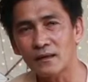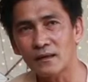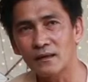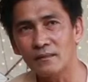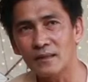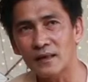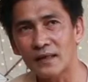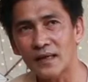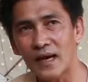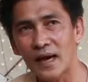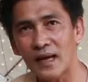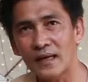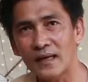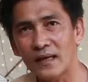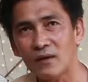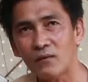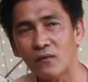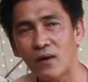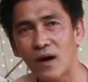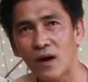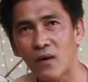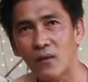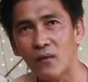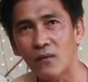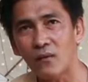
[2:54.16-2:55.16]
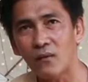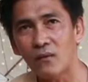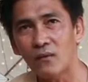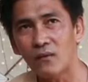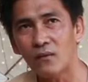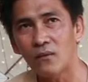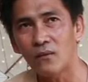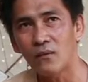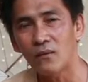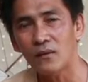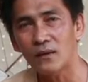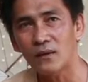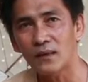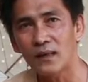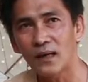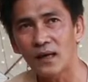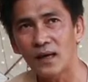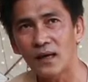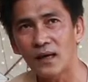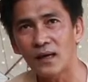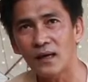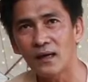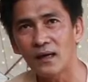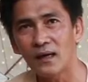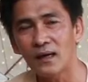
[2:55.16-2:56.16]
คือมีการเล่นว่าว
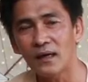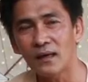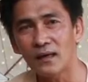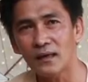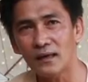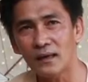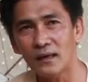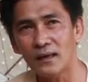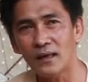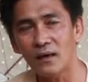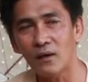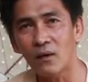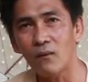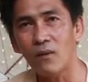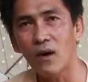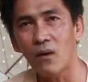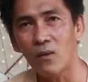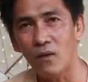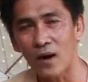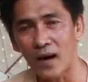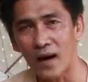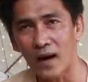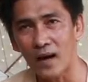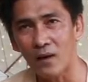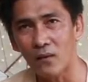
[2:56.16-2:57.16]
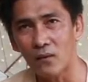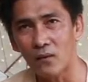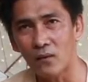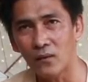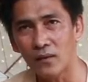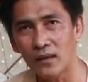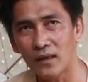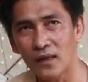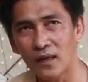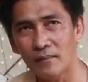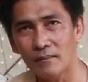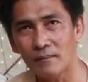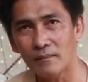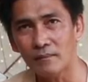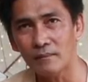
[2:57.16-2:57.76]
นะก็เรียกว่าว่าวงาวนะครับ